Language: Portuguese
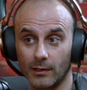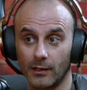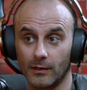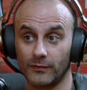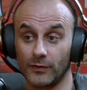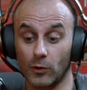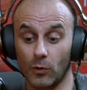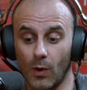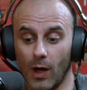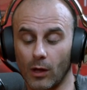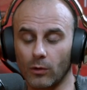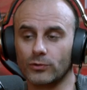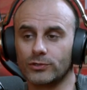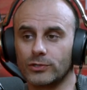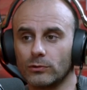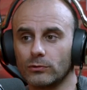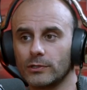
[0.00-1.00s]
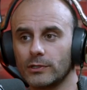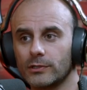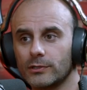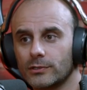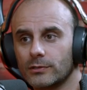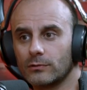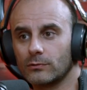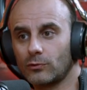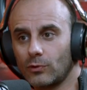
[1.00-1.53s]
ficam algo
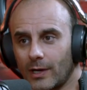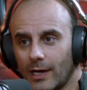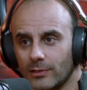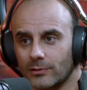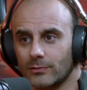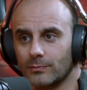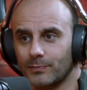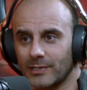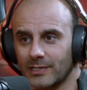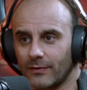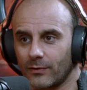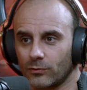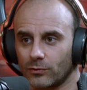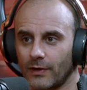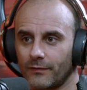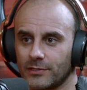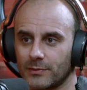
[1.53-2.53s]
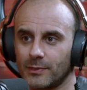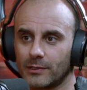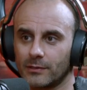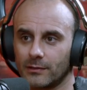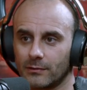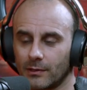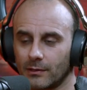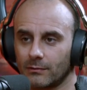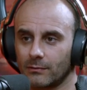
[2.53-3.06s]
desiludidas. No teu caso, pensavam que tu estavas a
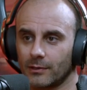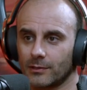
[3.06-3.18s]
mentir, não é? Que tu,